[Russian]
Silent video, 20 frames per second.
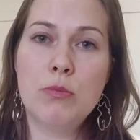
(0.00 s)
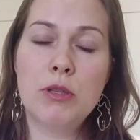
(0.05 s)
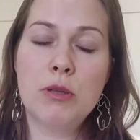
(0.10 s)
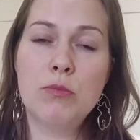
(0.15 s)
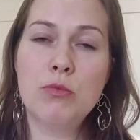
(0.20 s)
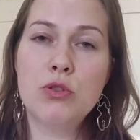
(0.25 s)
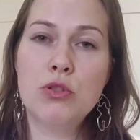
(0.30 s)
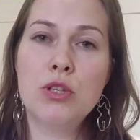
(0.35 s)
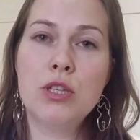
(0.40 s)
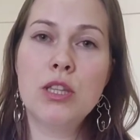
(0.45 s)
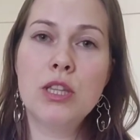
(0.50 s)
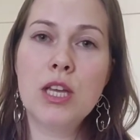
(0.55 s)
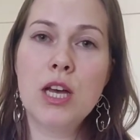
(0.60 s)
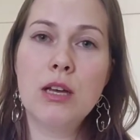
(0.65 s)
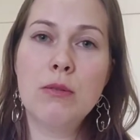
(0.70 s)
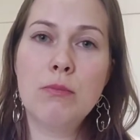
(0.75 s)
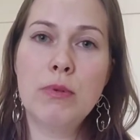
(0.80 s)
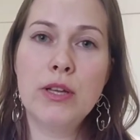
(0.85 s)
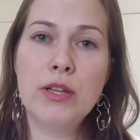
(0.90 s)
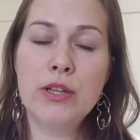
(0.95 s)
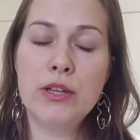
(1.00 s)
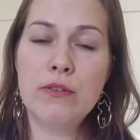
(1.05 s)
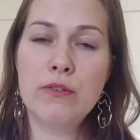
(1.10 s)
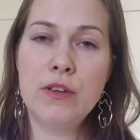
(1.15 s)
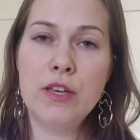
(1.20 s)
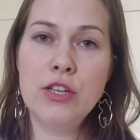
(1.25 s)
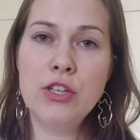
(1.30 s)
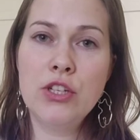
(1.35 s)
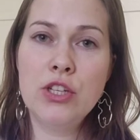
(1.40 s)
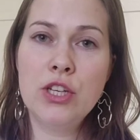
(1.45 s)
потому что и так белые
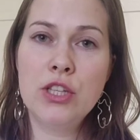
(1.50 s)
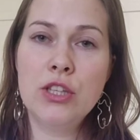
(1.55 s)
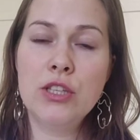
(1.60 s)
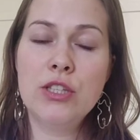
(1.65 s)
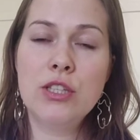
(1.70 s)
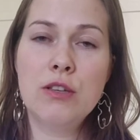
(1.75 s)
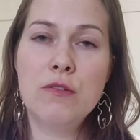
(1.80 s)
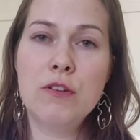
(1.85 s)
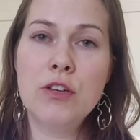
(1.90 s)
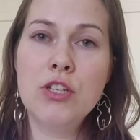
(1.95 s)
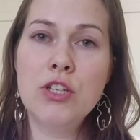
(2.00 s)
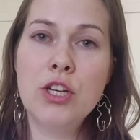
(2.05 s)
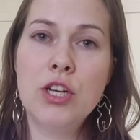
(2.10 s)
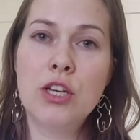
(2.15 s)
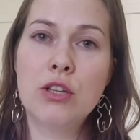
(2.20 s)
вещи – это те вещи,